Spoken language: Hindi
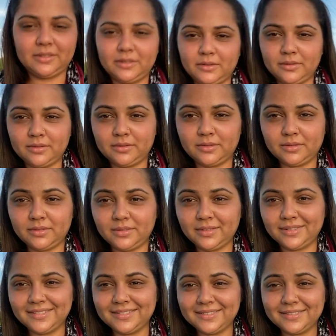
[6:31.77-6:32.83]
जी आप कुछ बोलना
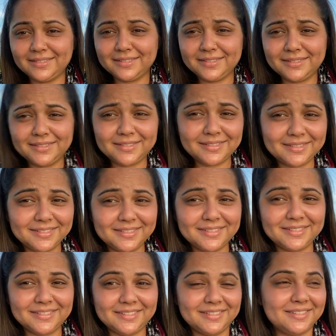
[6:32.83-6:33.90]
चाहिए क्या देख रही हो
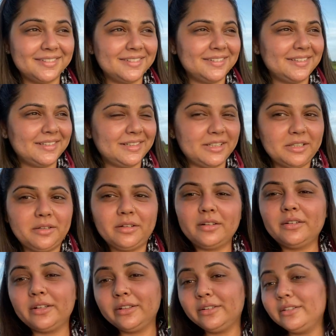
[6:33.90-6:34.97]
सामने
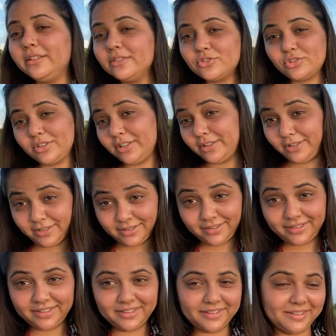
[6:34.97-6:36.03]
इतनी अच्छी
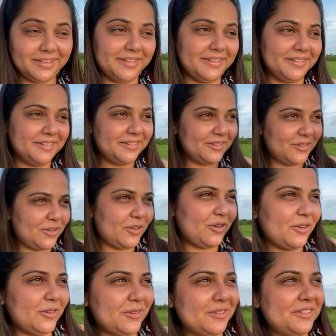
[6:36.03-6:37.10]
हरियाली देख रहे हैं तो इतना
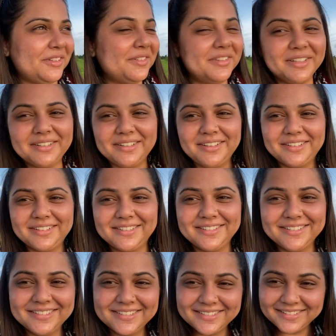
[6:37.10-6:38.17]
धीरे क्यों बोल रही है
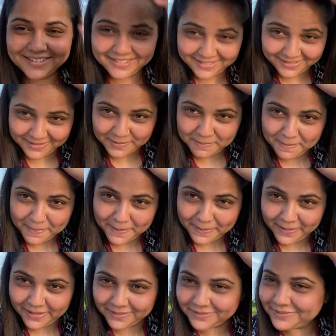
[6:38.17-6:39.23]
सनसेट देख रहे हो खो
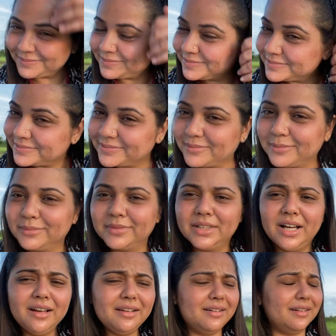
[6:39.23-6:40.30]
मत जाना सनसेट में
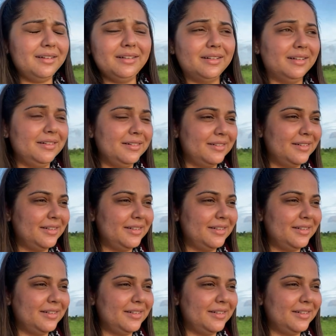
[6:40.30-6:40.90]
ना ना ना